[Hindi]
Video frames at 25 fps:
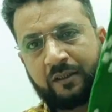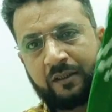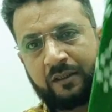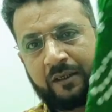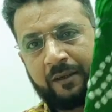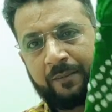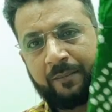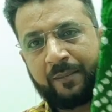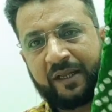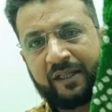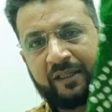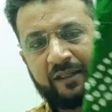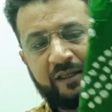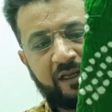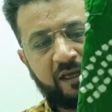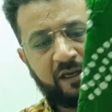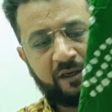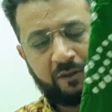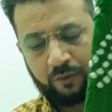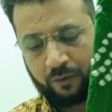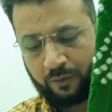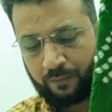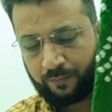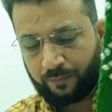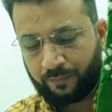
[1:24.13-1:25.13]
ये मेहंदिया
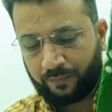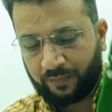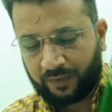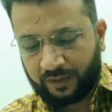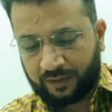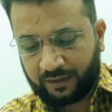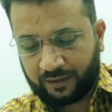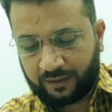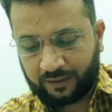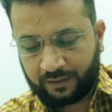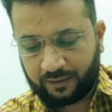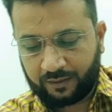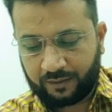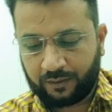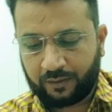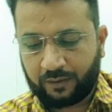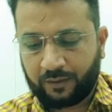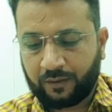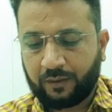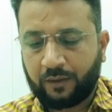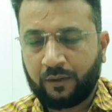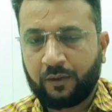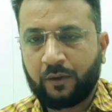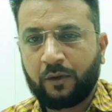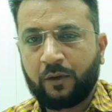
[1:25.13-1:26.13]
टॉप
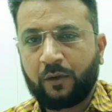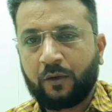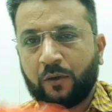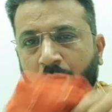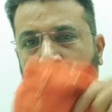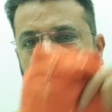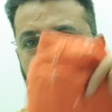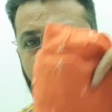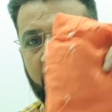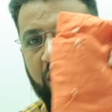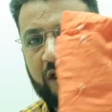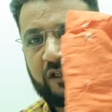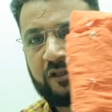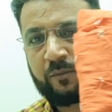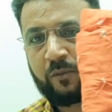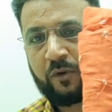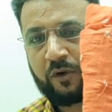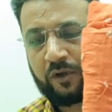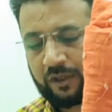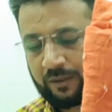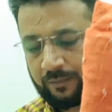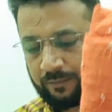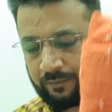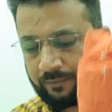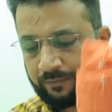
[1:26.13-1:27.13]
ऑरेंज
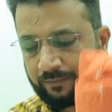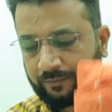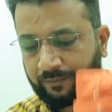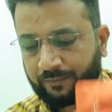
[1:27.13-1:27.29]
बॉटम